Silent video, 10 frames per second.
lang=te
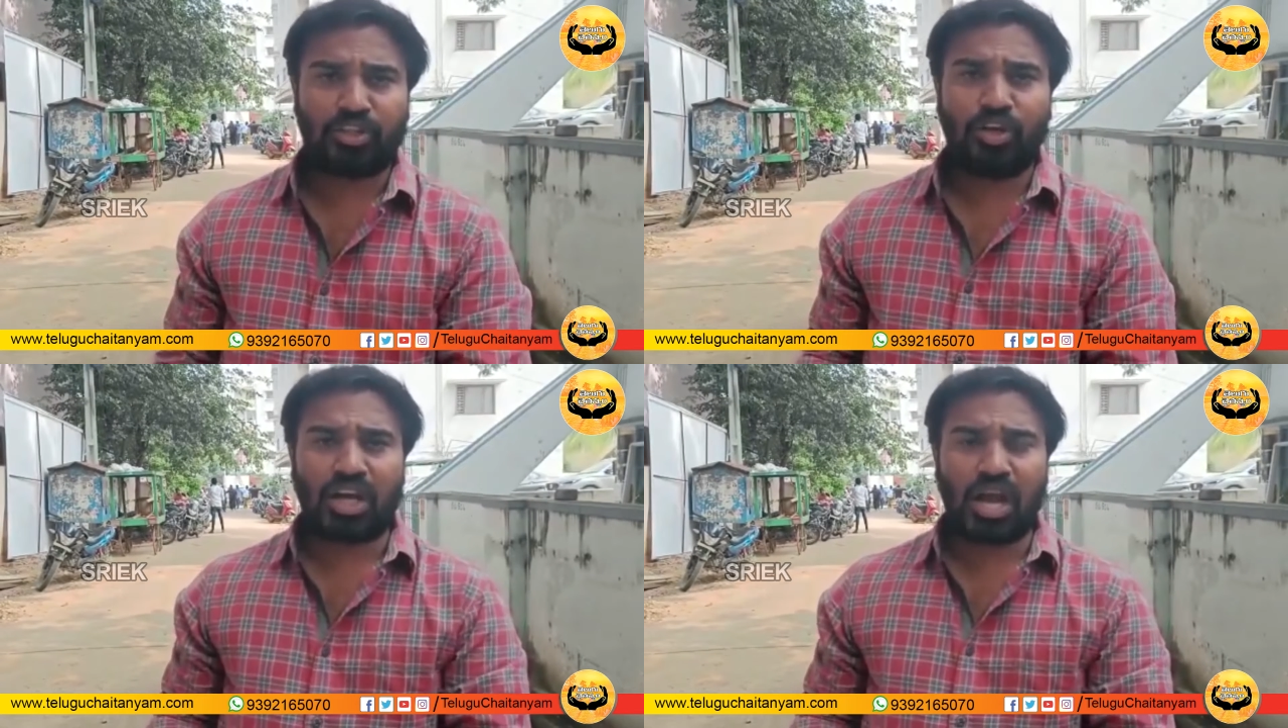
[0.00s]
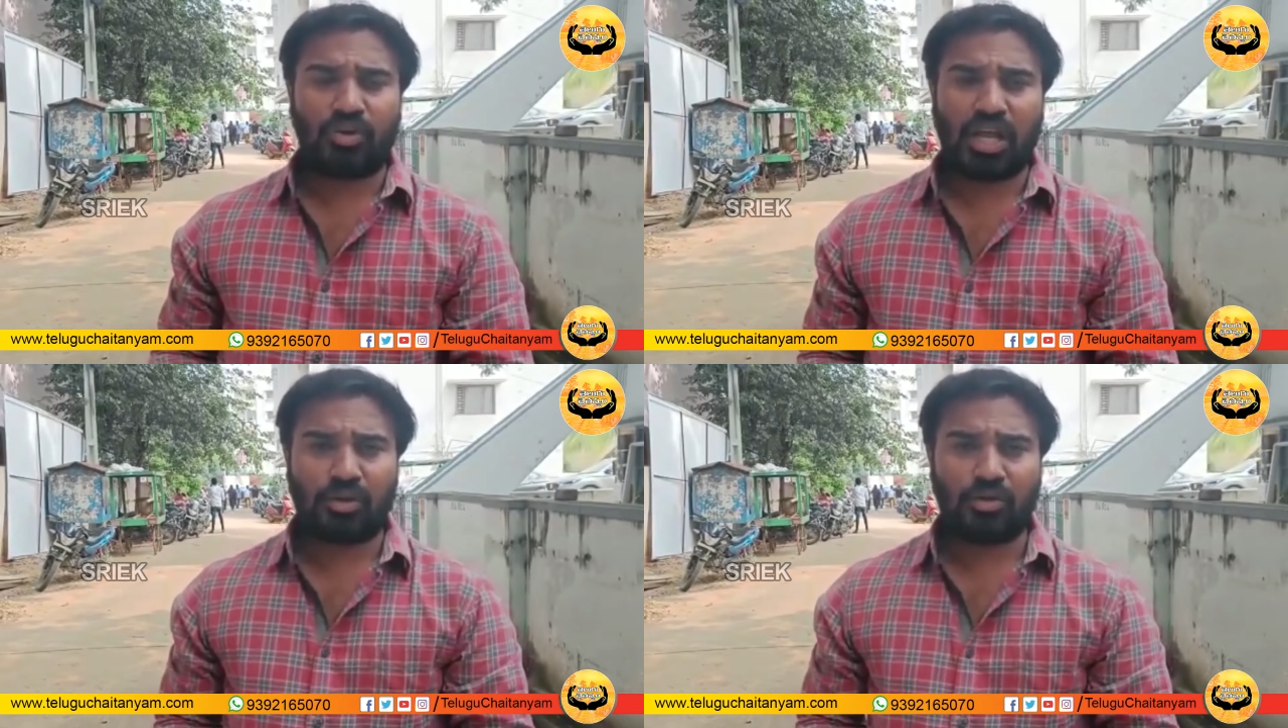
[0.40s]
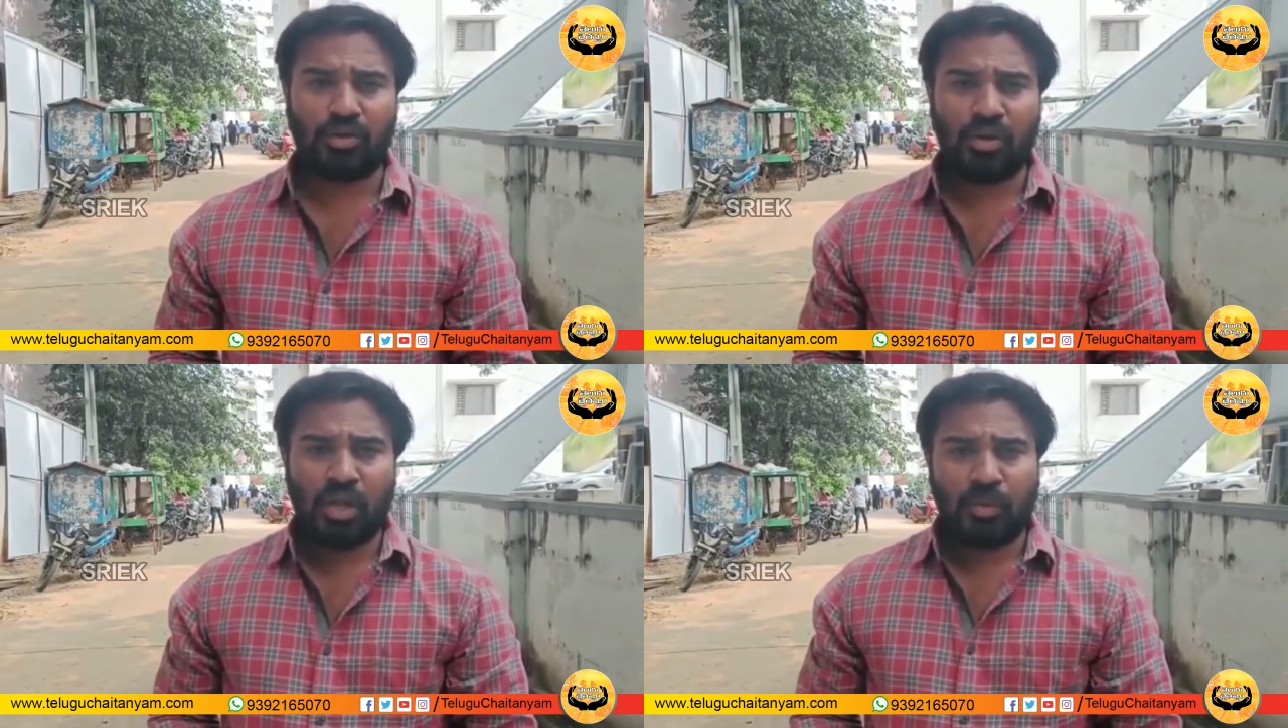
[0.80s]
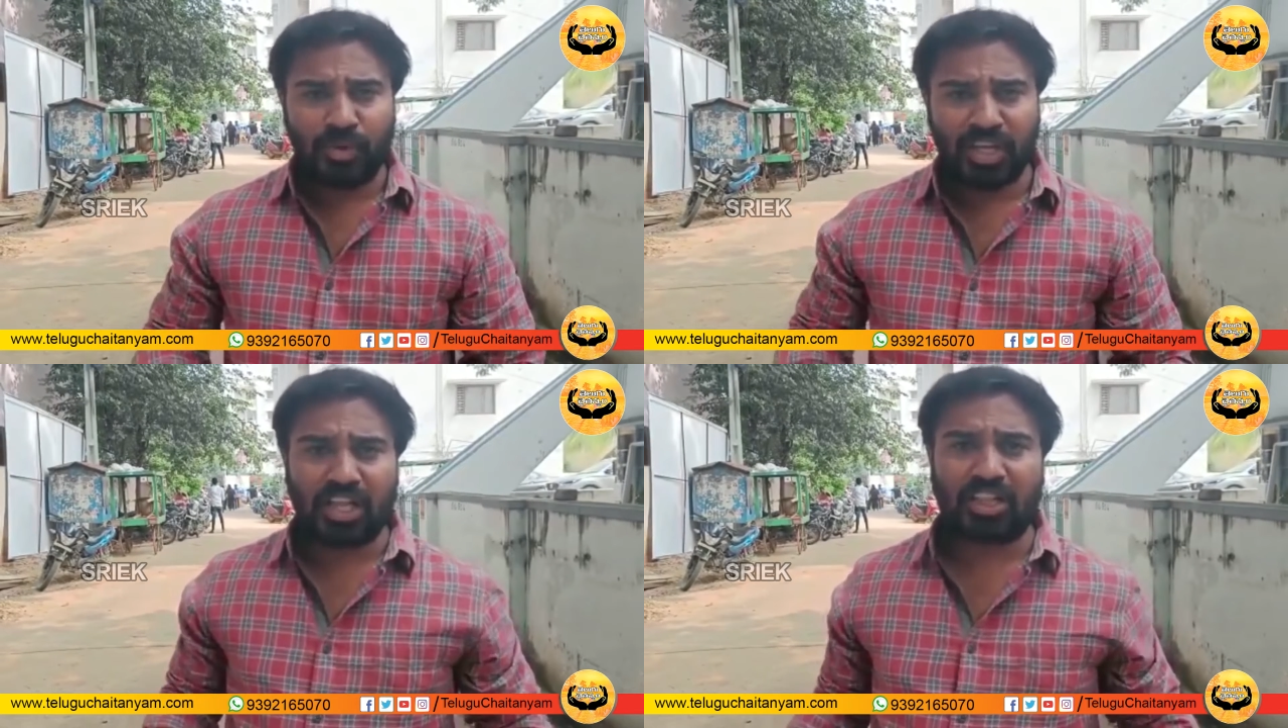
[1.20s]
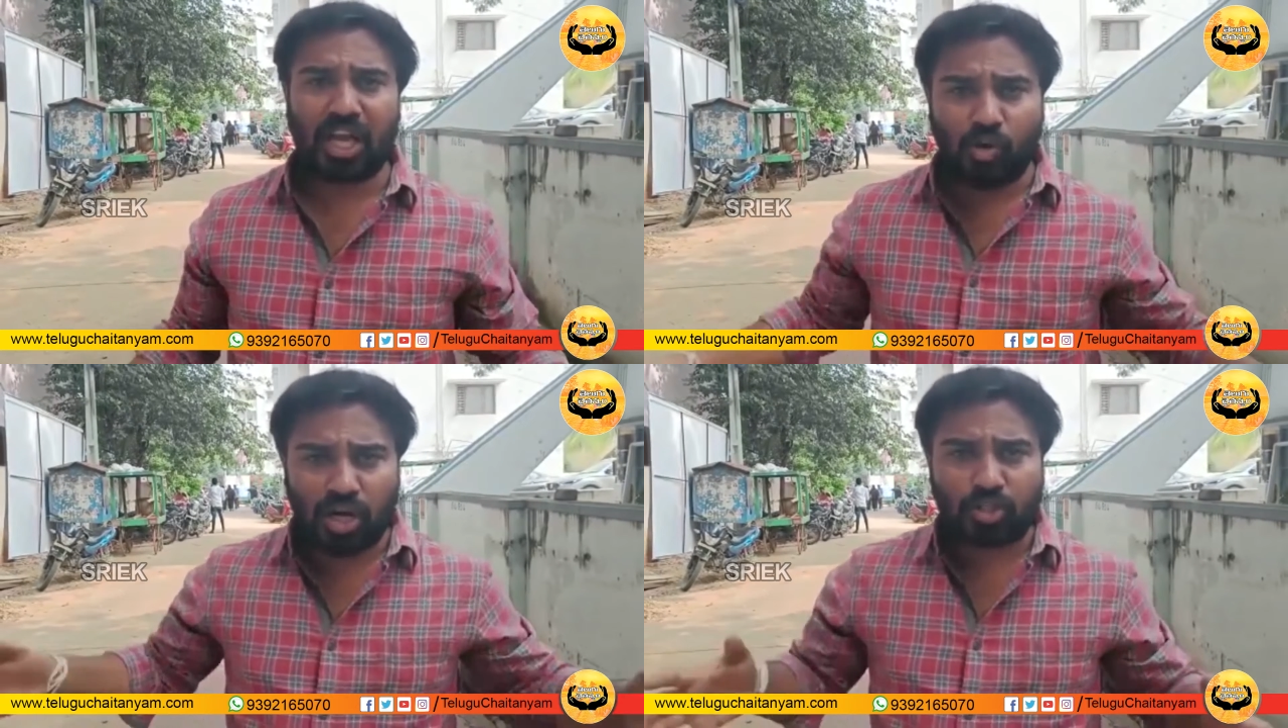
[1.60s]
మంత్రులుగా ఉన్నారు
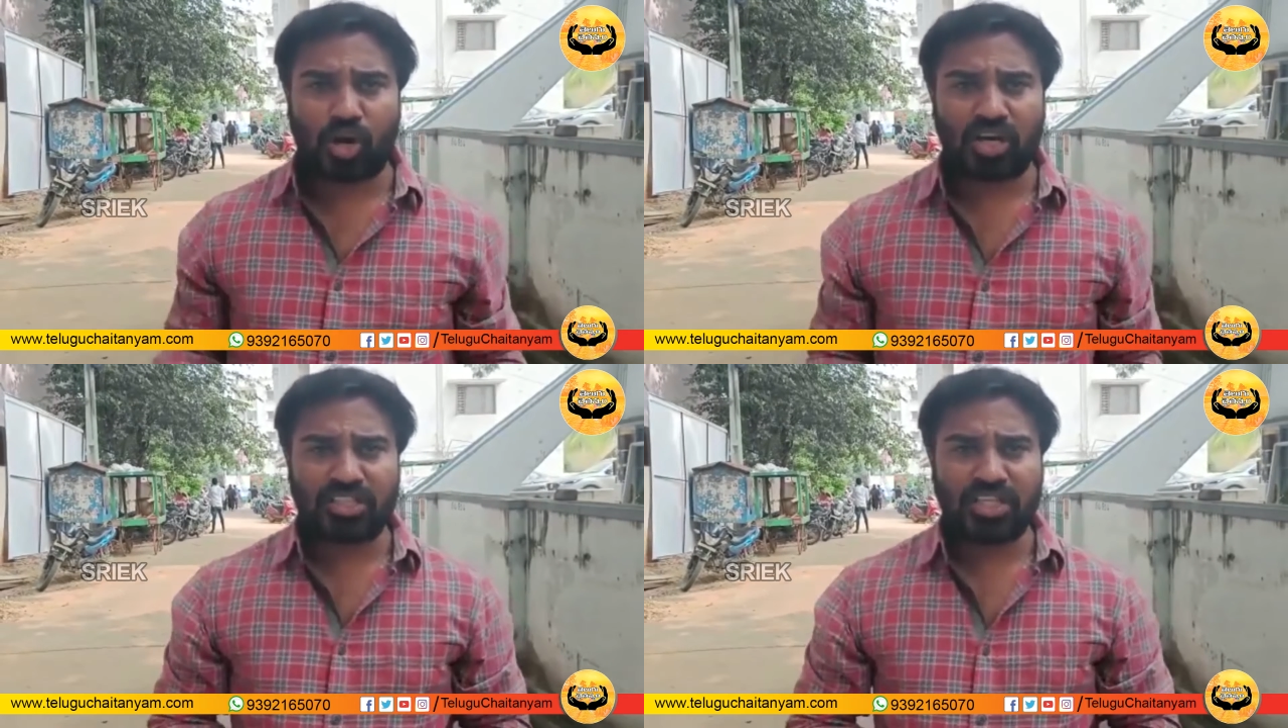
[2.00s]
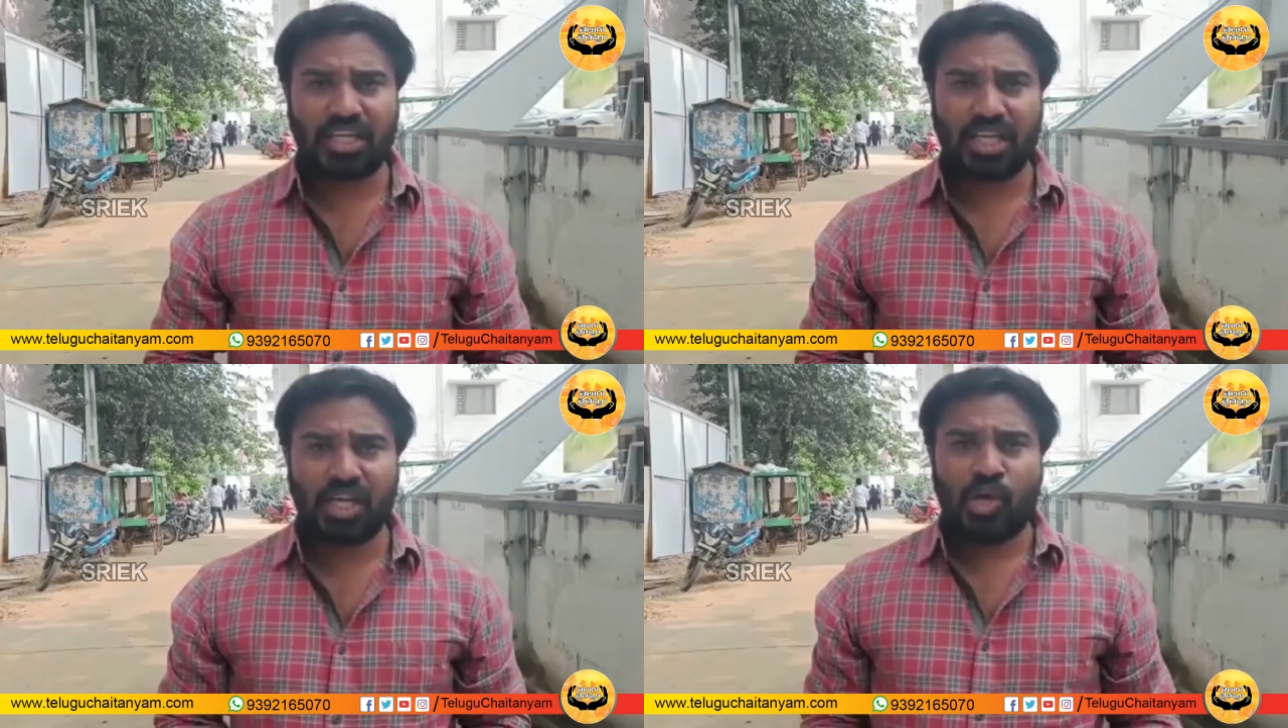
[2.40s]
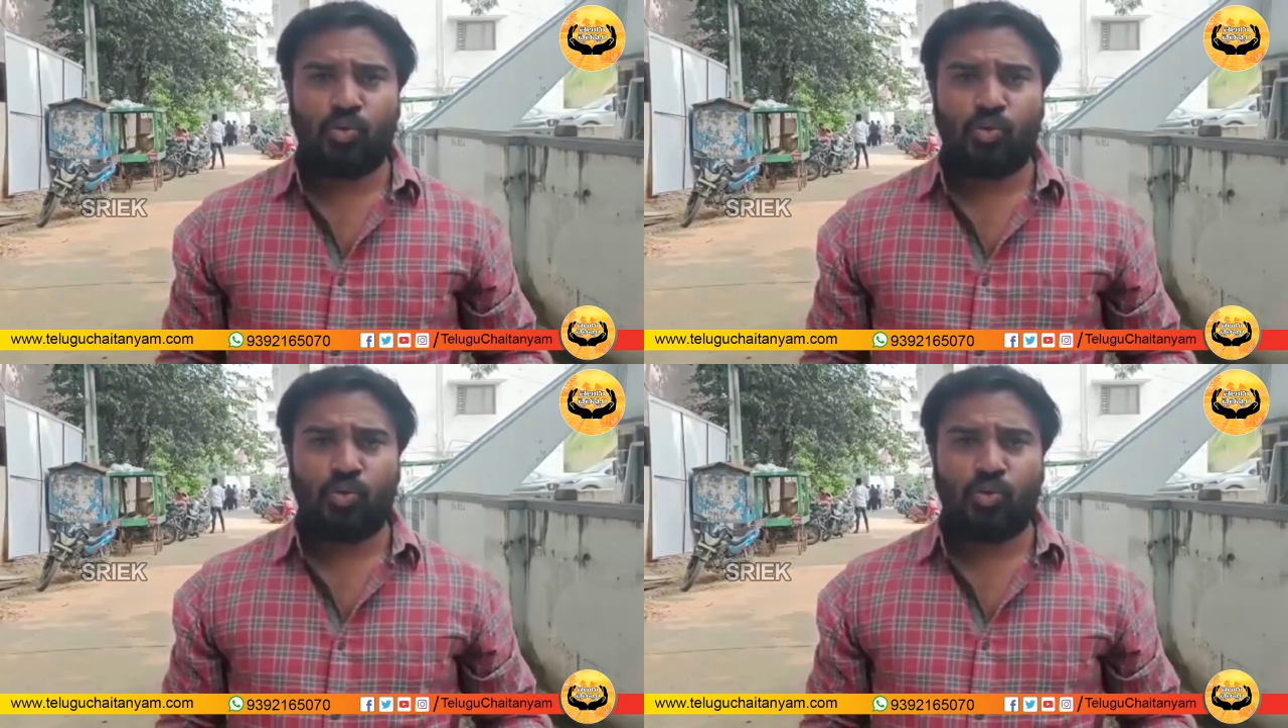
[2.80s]
మీరంతా ఒక చోట చేరి